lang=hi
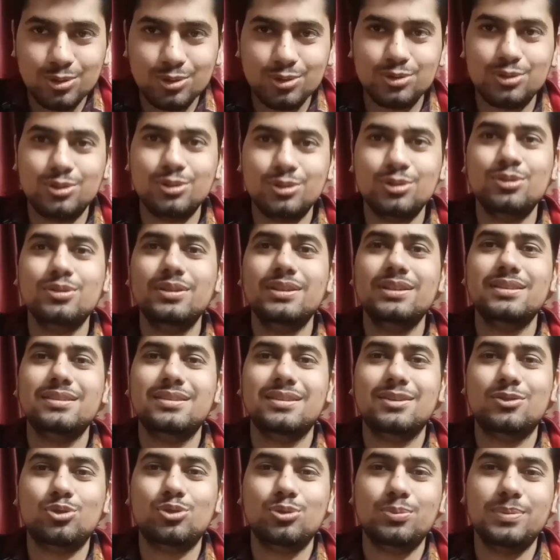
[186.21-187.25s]
दोस्तों इस
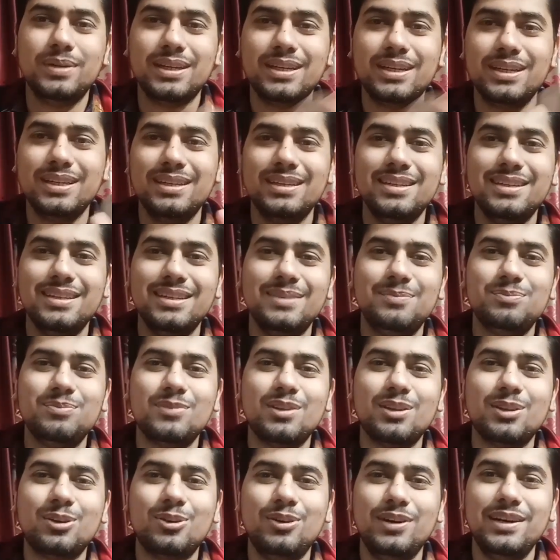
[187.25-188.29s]
दस रुपये के
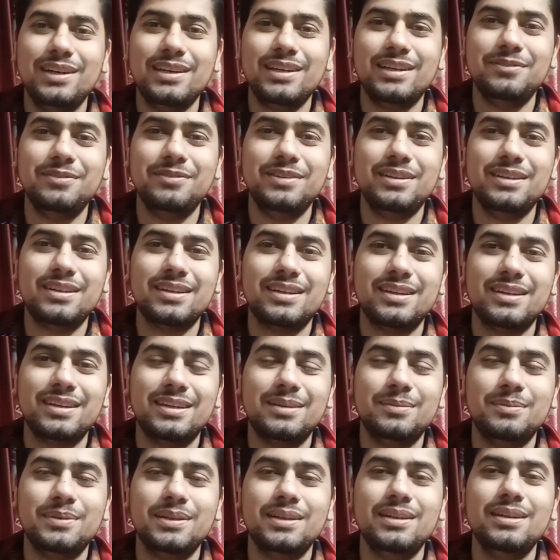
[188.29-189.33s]
कॉइन के विनर का
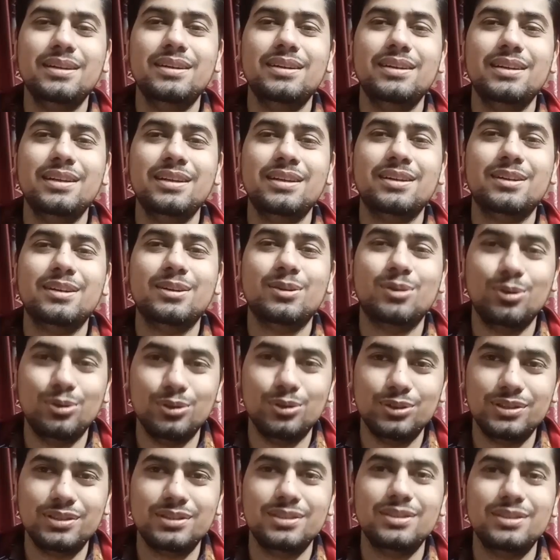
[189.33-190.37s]
नाम है रिक
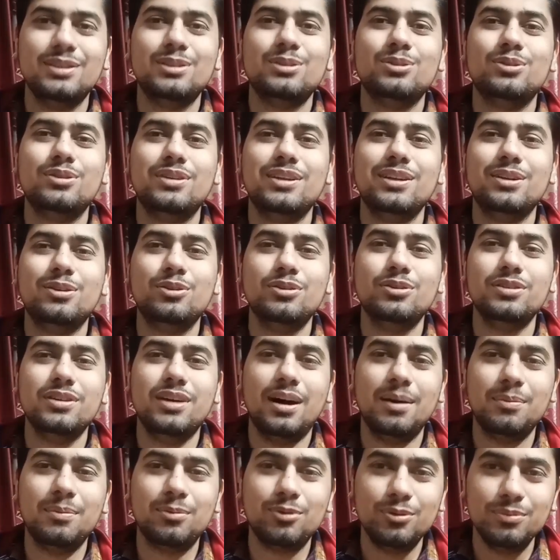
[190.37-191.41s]
घोष तो रिक घोष
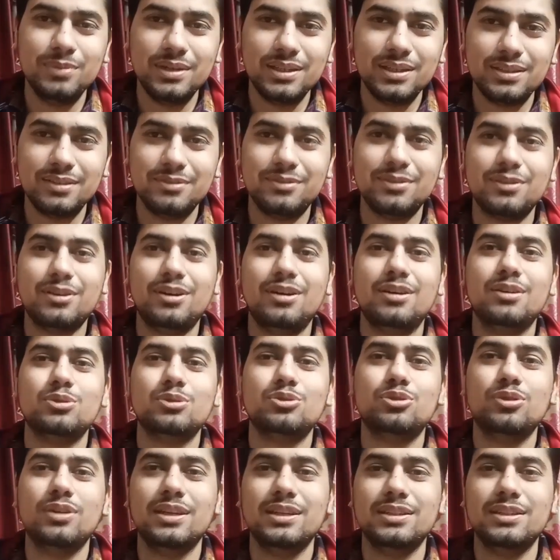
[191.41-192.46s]
आपको मेरी तरफ से
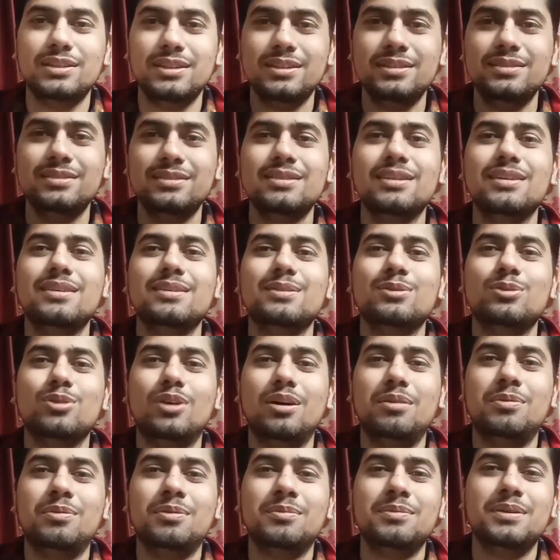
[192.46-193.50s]
कॉन्ग्रेचुलेशन तो
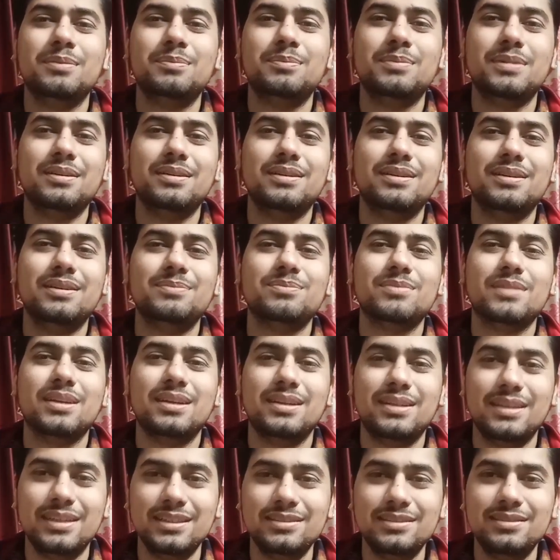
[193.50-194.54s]
आप हमें अपना
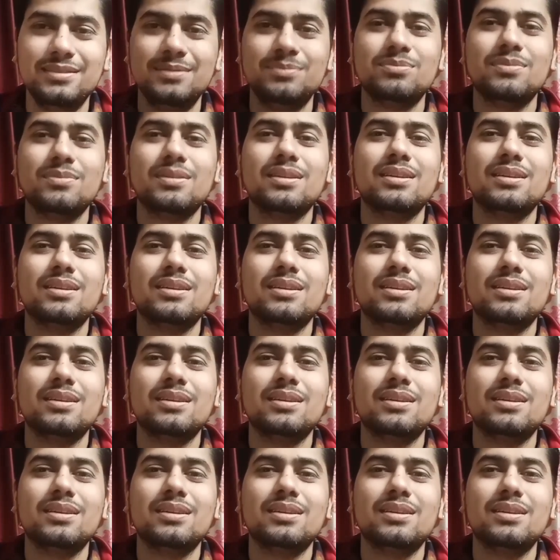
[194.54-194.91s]
एड्रेस